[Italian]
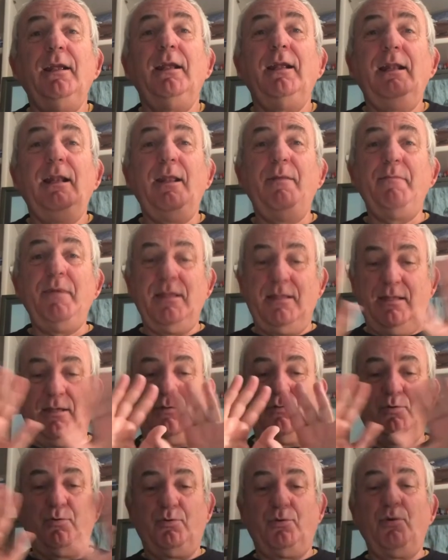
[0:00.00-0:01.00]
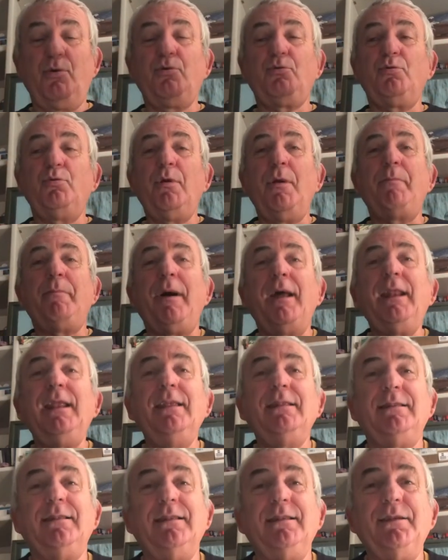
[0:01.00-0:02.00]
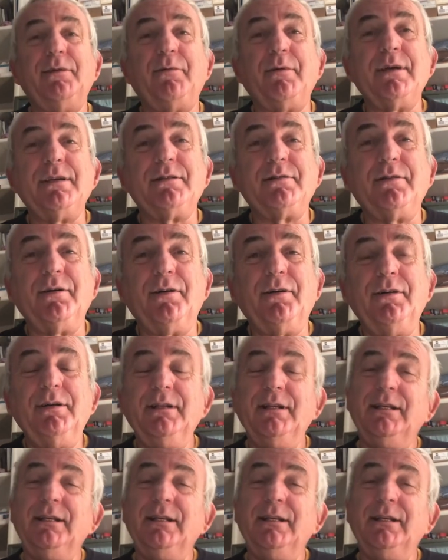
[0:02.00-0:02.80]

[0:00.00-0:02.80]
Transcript: le mette su, su, sulle pareti di, questo,